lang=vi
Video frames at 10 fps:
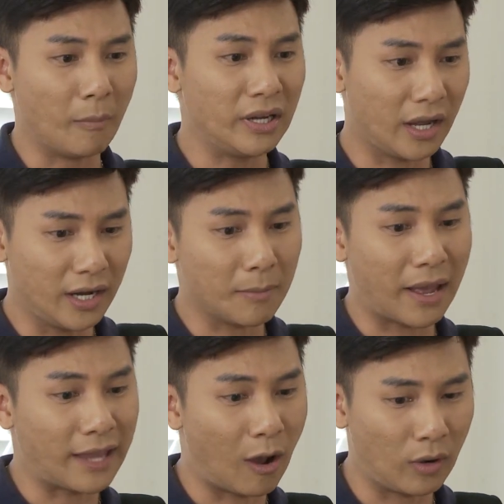Nên họ mới nghĩ
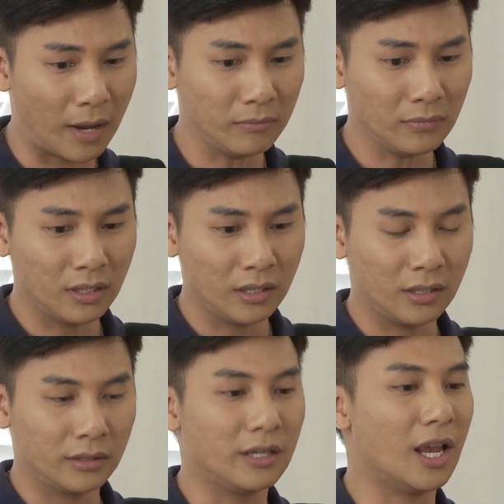là ba giàu lắm
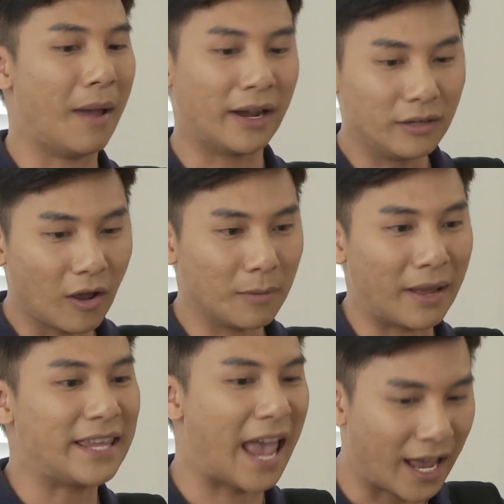Chứ giờ ba cứ
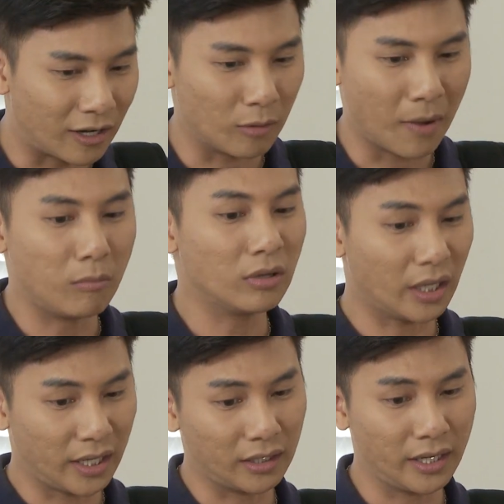nói là ba già rồi ba không
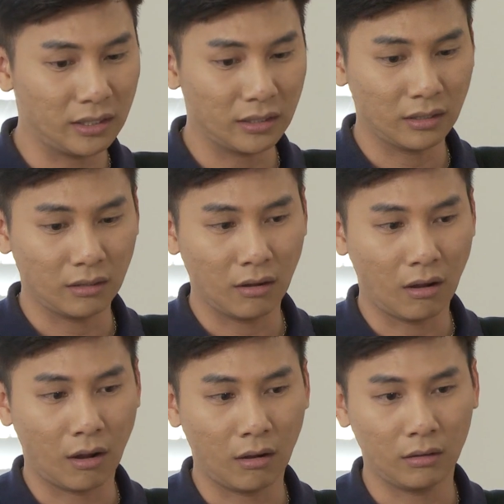có tiền đi
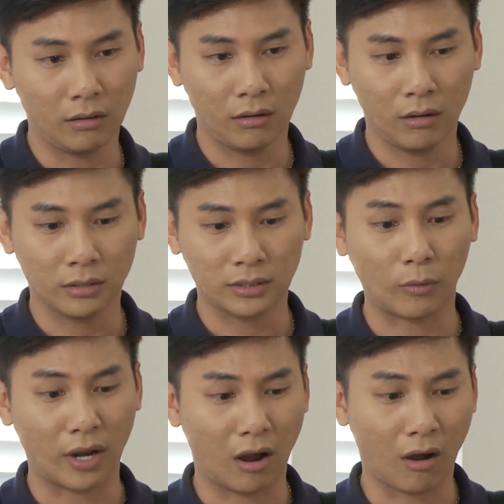
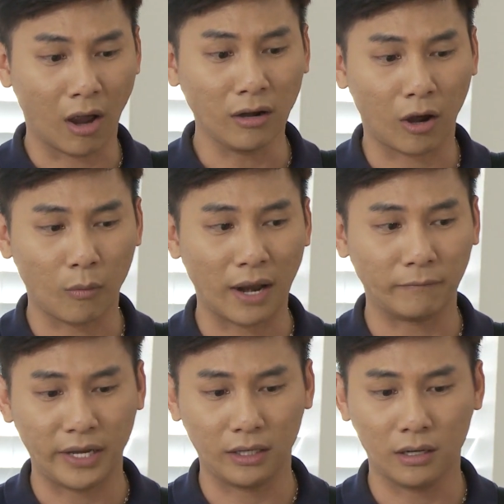Sau này họ khỏi gọi
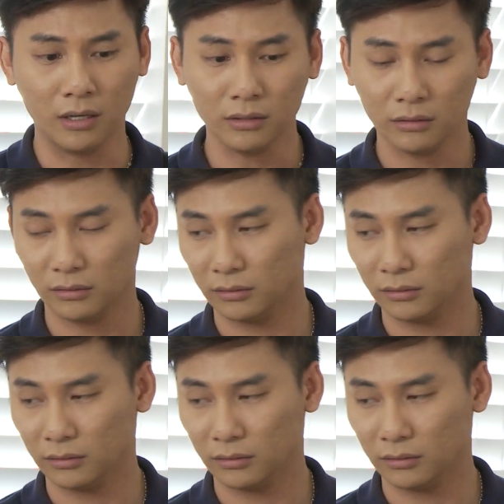qua làm phiền nữa